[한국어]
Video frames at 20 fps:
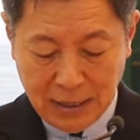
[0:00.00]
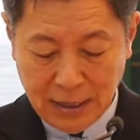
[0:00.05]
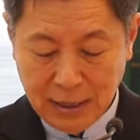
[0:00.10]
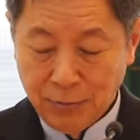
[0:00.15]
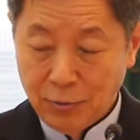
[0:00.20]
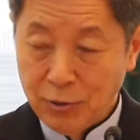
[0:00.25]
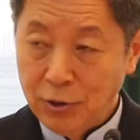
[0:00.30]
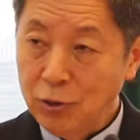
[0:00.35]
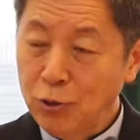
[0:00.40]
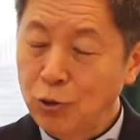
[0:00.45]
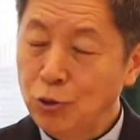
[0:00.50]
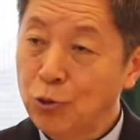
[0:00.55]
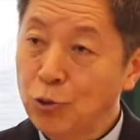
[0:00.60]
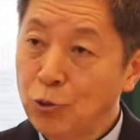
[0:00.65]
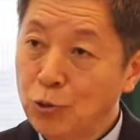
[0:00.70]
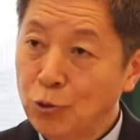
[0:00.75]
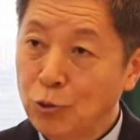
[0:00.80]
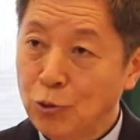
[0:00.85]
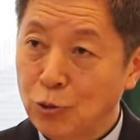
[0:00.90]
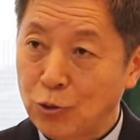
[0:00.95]
그분은
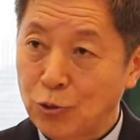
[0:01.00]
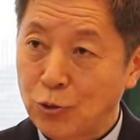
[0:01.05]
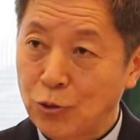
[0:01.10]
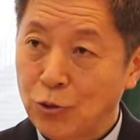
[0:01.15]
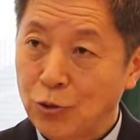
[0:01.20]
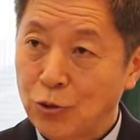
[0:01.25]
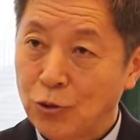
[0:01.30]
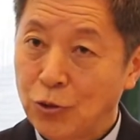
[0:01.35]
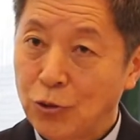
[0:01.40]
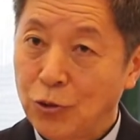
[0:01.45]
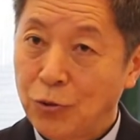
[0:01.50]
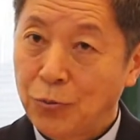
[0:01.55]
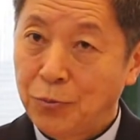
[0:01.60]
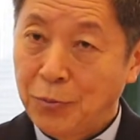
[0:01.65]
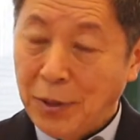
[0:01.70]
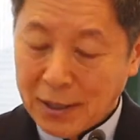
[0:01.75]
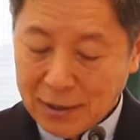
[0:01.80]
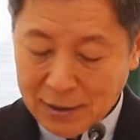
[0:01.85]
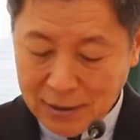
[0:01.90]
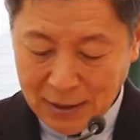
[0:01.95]
중국
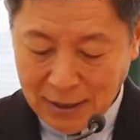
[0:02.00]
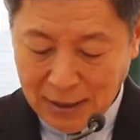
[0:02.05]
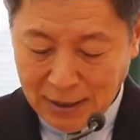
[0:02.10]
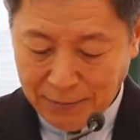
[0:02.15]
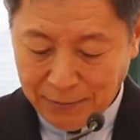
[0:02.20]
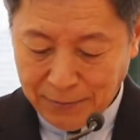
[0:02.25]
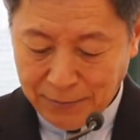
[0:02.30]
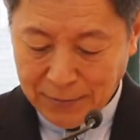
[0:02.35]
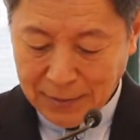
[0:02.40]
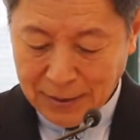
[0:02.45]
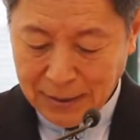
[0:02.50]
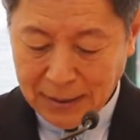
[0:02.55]
베트남,